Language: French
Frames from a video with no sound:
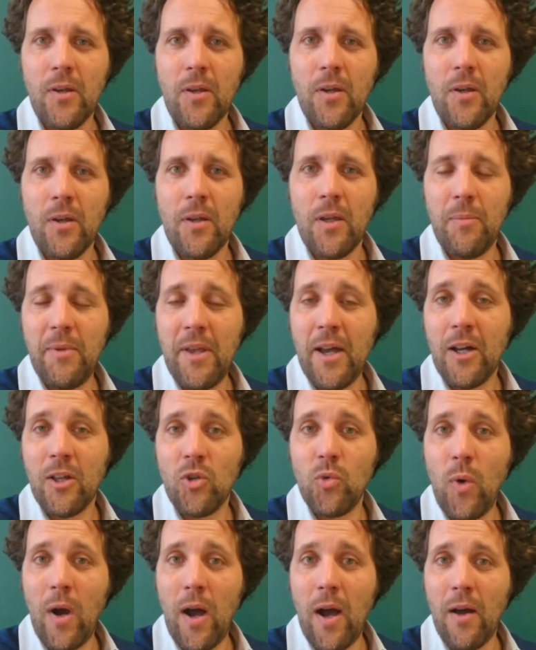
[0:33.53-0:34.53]
eh bien,
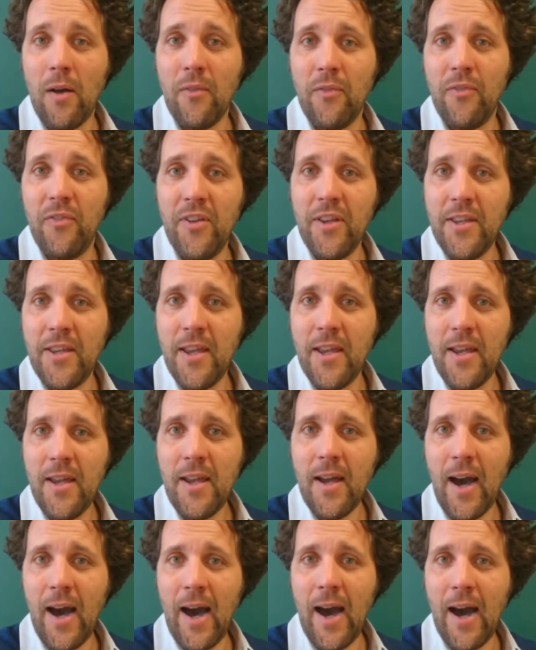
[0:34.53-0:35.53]
doit
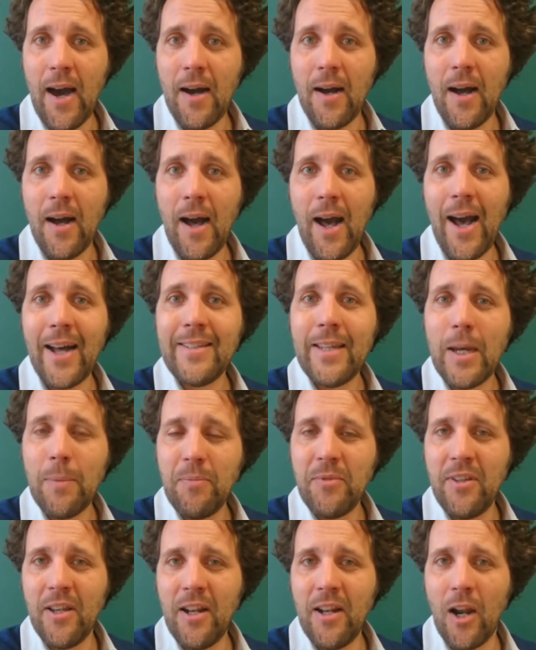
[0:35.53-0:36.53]
veiller à
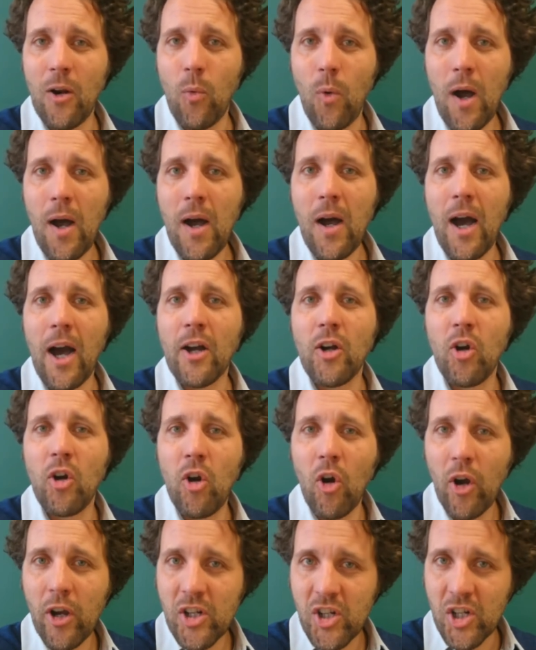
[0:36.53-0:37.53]
adapter la loi, à
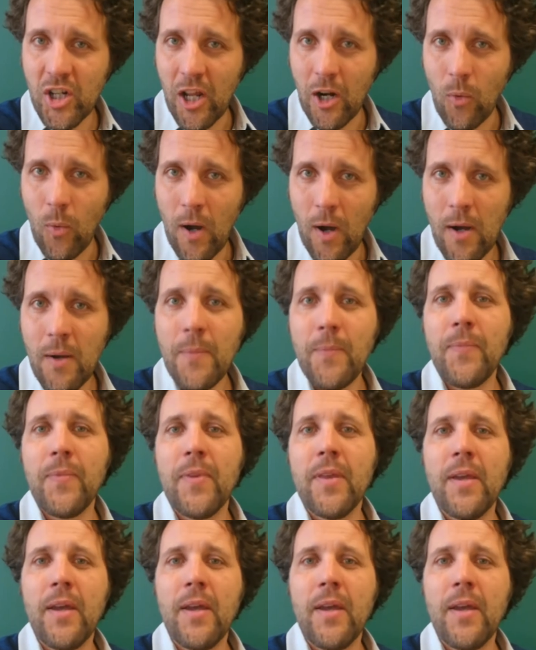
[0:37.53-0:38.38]
corriger la loi,